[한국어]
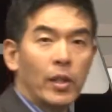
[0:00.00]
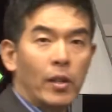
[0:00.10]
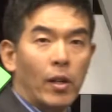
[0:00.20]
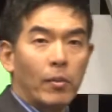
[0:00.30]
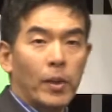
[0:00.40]

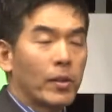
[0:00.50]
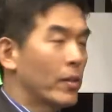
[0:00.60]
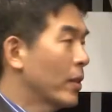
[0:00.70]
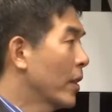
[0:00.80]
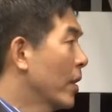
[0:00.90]

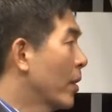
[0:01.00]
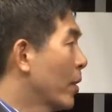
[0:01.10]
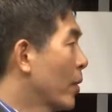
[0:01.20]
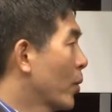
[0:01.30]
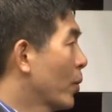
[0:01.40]
얼마든지
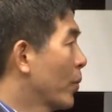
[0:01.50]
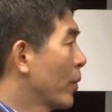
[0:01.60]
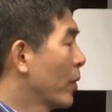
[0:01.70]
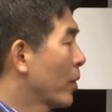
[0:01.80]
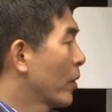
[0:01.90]
이거를 좀
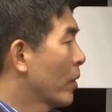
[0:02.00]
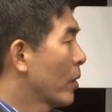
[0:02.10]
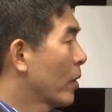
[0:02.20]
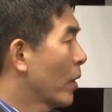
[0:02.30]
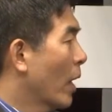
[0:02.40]

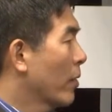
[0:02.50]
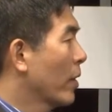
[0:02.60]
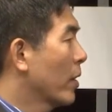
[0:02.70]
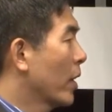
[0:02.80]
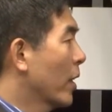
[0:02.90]

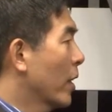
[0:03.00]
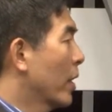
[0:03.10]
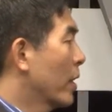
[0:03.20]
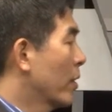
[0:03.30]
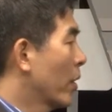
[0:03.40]
학생들이
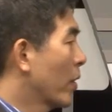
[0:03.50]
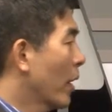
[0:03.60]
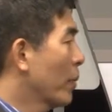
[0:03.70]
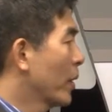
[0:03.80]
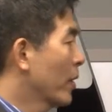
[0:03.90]
신청을
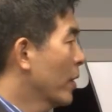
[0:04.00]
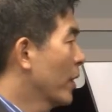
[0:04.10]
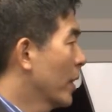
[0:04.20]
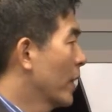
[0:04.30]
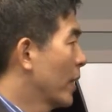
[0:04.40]
하면은
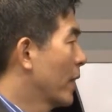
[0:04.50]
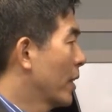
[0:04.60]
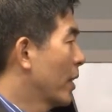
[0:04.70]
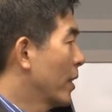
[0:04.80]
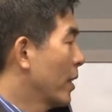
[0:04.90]

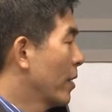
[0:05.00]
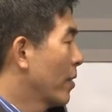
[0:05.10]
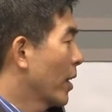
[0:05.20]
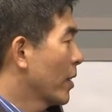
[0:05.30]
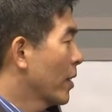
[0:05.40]
이
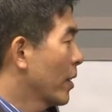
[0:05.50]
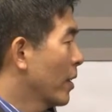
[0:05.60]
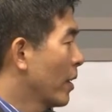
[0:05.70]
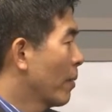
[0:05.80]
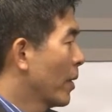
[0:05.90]
사진을